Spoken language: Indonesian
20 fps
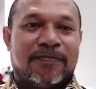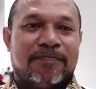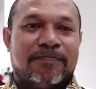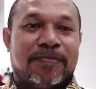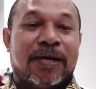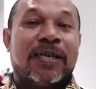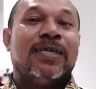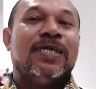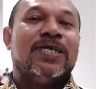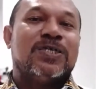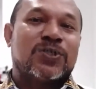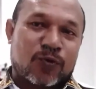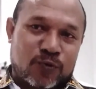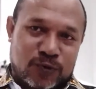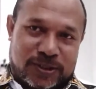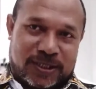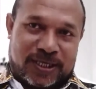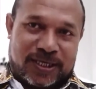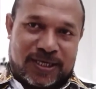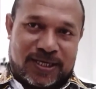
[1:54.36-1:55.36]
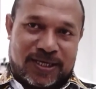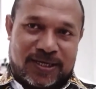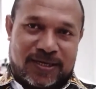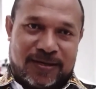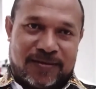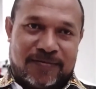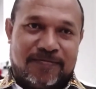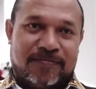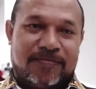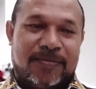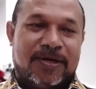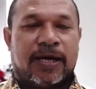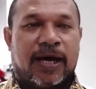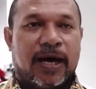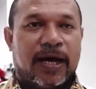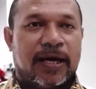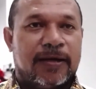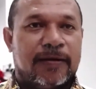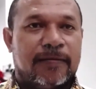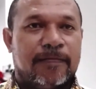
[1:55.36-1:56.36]
berdiskusi
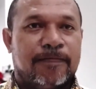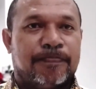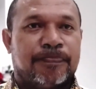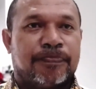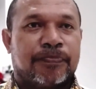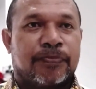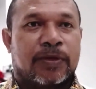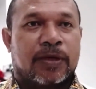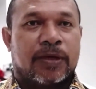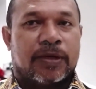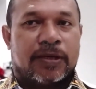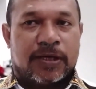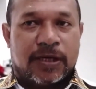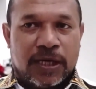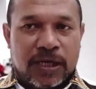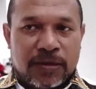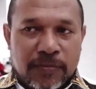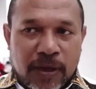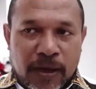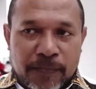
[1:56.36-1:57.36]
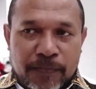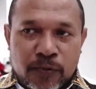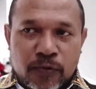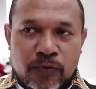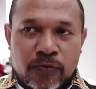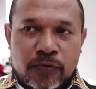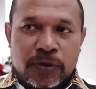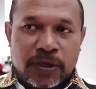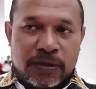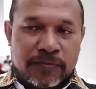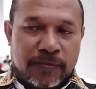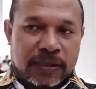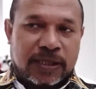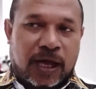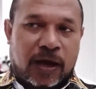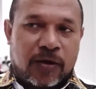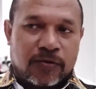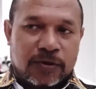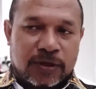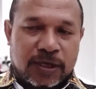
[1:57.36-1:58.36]
dan di 55
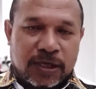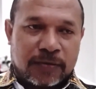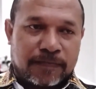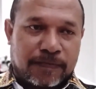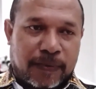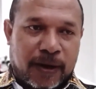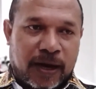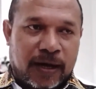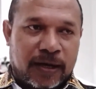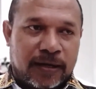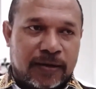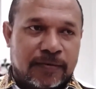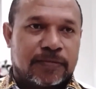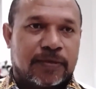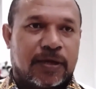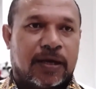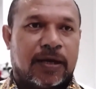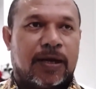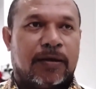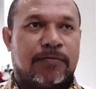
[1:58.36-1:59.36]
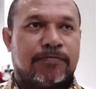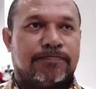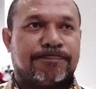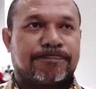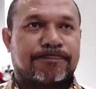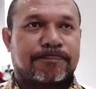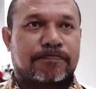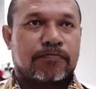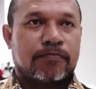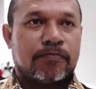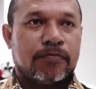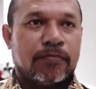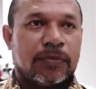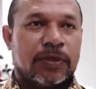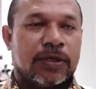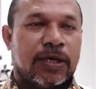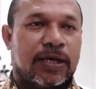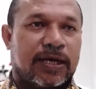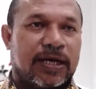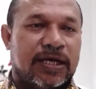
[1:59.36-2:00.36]
tahun ke depan dalam
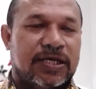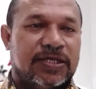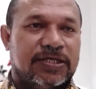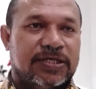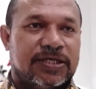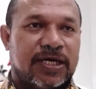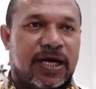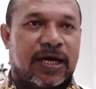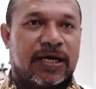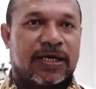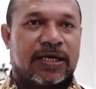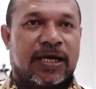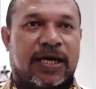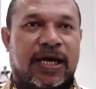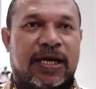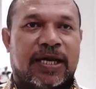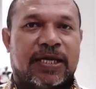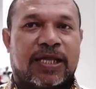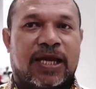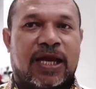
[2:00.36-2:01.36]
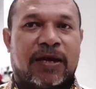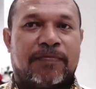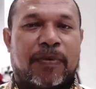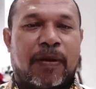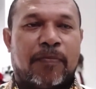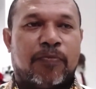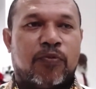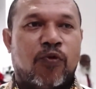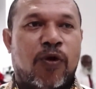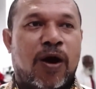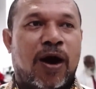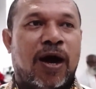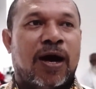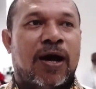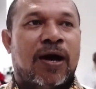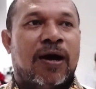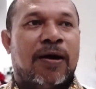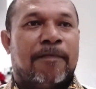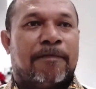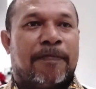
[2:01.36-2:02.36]
Renja GKI Tanah Papua,
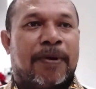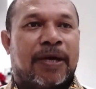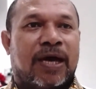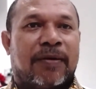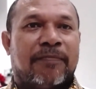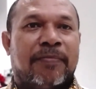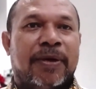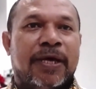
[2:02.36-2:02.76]
PKB